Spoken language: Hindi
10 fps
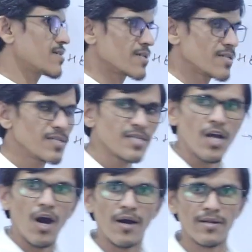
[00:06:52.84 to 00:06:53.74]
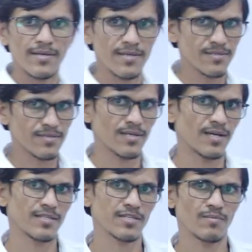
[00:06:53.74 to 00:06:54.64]
की गई और इस
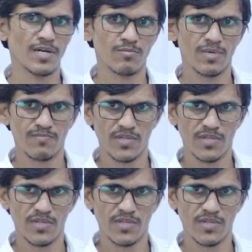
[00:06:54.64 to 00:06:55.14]
शिकायत के बाद में हम